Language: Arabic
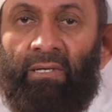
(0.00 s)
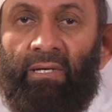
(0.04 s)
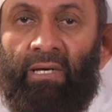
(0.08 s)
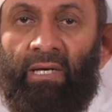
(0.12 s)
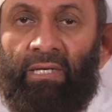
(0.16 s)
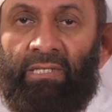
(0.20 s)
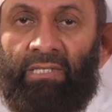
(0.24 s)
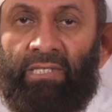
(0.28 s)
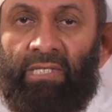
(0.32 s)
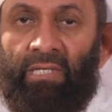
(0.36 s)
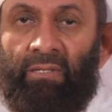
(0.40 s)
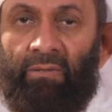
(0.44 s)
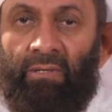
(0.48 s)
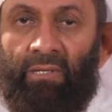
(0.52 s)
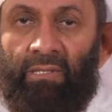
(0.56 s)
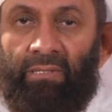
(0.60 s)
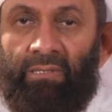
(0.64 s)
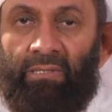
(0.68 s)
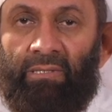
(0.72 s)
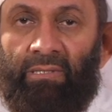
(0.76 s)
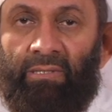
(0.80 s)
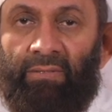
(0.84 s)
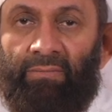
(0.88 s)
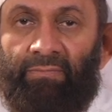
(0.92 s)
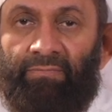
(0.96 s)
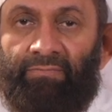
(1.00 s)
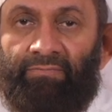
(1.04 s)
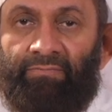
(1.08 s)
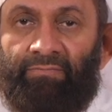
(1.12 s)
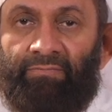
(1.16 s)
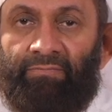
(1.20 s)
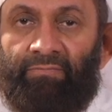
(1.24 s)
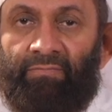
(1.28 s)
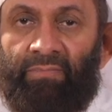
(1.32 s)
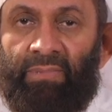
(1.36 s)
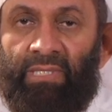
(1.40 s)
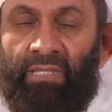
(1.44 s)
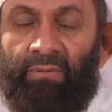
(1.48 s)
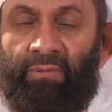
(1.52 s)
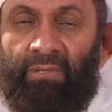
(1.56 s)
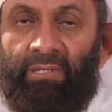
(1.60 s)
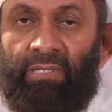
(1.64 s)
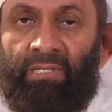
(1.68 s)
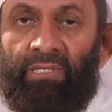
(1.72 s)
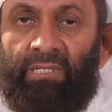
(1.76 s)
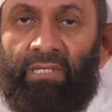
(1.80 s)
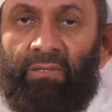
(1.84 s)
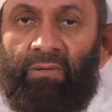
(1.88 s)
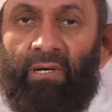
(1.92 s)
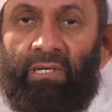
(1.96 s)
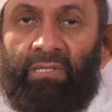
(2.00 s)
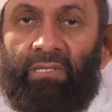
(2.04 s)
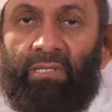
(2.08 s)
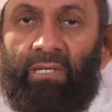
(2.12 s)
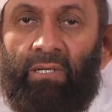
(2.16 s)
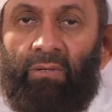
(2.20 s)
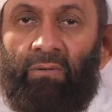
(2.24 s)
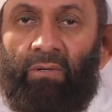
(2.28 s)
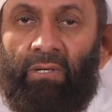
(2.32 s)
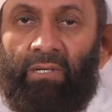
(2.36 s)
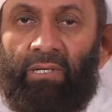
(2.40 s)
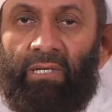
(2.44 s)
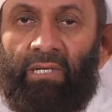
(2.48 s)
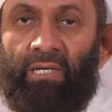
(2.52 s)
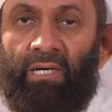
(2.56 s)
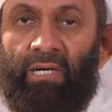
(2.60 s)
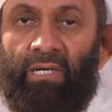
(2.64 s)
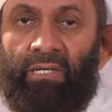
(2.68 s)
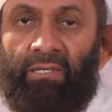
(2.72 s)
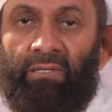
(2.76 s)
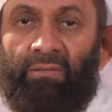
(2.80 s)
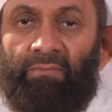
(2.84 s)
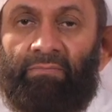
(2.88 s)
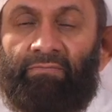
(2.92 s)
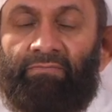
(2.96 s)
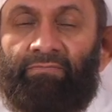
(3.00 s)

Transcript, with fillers: الزواج طبعا الزواج له أركان